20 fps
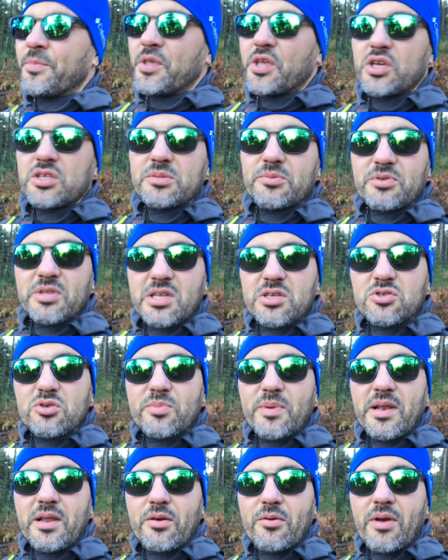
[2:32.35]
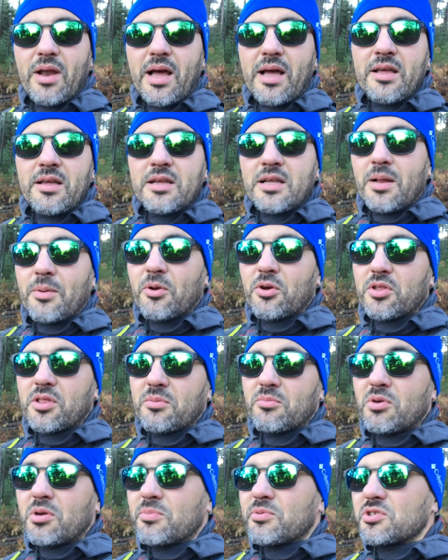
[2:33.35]
Y ellos se montan en su película. A lo mejor
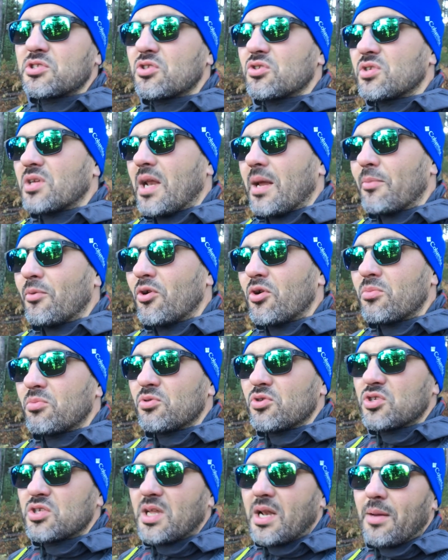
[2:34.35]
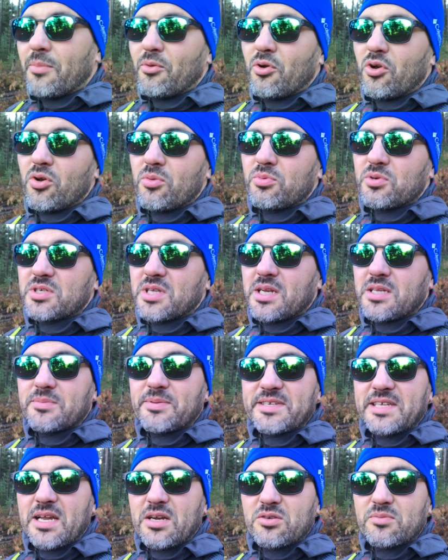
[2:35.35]
dicen, bueno, pues esto es el amor, pues no es el amor, pues qué les
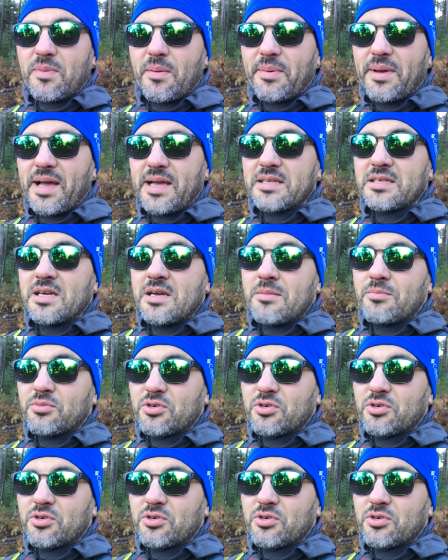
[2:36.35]
pasa a los papás,